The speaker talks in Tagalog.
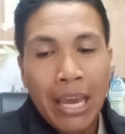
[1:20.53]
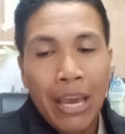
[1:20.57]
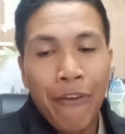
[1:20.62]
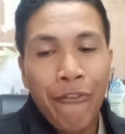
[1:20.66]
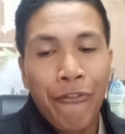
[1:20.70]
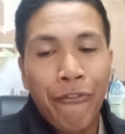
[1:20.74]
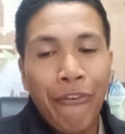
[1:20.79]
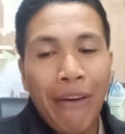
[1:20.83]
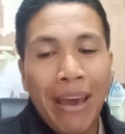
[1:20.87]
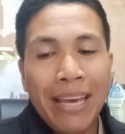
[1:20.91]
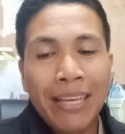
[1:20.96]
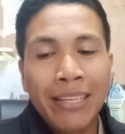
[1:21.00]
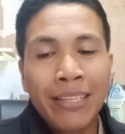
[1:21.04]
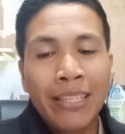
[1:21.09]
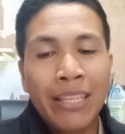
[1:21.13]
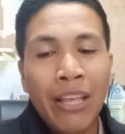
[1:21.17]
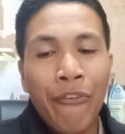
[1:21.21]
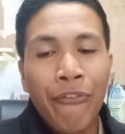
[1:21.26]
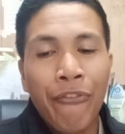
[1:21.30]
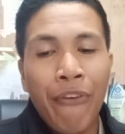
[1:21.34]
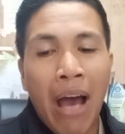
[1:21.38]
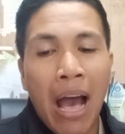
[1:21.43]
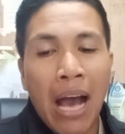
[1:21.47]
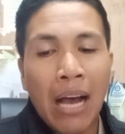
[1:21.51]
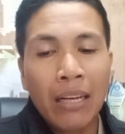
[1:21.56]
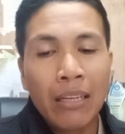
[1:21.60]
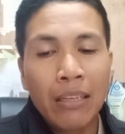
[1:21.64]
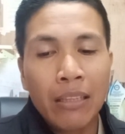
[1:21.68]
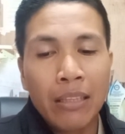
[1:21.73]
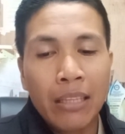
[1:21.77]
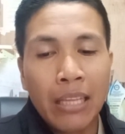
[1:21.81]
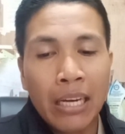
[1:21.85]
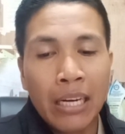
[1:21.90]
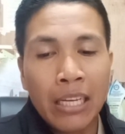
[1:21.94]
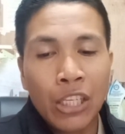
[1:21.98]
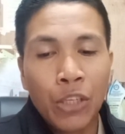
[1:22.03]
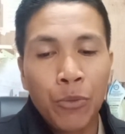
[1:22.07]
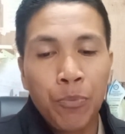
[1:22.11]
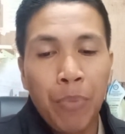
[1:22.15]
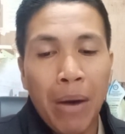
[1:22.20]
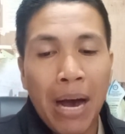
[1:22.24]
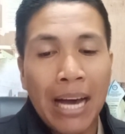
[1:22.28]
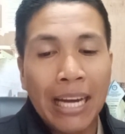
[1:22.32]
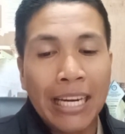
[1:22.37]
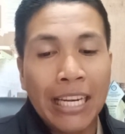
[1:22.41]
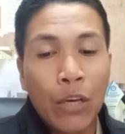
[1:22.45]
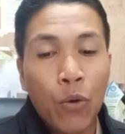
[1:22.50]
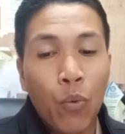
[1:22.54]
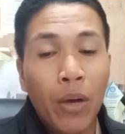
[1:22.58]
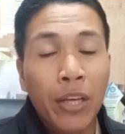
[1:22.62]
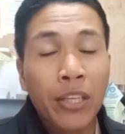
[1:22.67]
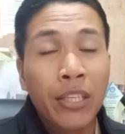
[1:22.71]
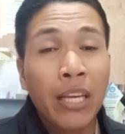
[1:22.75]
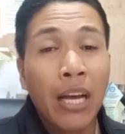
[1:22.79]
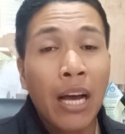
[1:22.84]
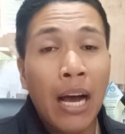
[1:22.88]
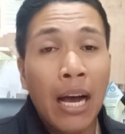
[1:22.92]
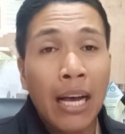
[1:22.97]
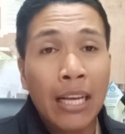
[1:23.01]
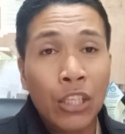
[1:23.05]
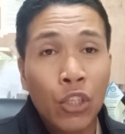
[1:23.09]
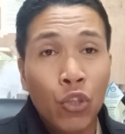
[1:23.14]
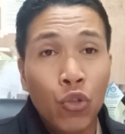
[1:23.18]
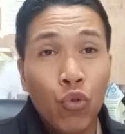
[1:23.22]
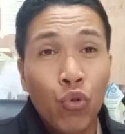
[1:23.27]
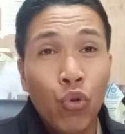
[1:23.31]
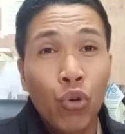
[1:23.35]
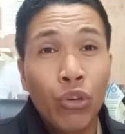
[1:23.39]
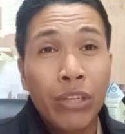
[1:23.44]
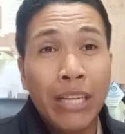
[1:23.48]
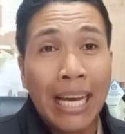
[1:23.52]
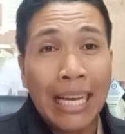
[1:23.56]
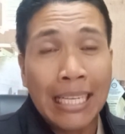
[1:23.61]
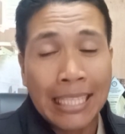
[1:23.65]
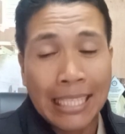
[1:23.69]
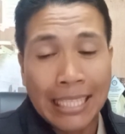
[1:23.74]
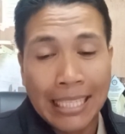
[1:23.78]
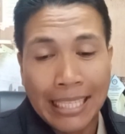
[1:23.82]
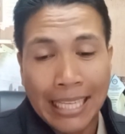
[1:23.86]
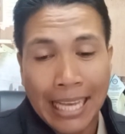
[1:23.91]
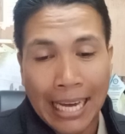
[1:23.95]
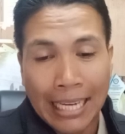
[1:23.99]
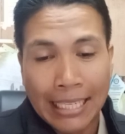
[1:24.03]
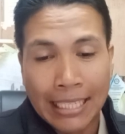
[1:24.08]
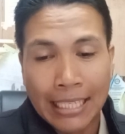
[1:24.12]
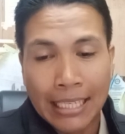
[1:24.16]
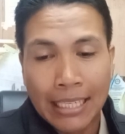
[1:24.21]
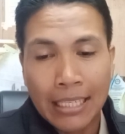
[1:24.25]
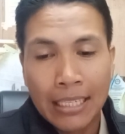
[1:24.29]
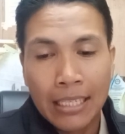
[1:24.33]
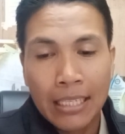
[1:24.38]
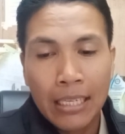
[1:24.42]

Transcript: he faced the fact that his body was as good as dead,